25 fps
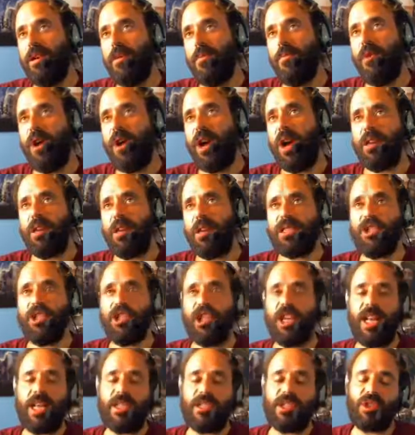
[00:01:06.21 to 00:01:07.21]
moi, là, si
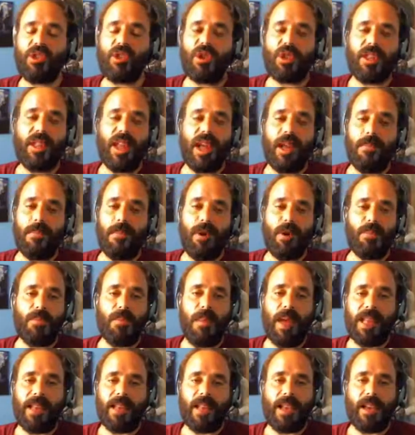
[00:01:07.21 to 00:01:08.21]
je laisse tout dans le monde
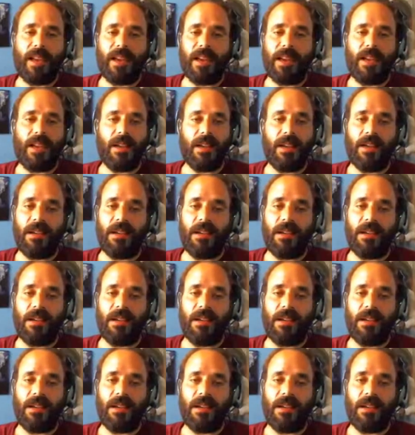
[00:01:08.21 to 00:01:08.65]
m'atterrir,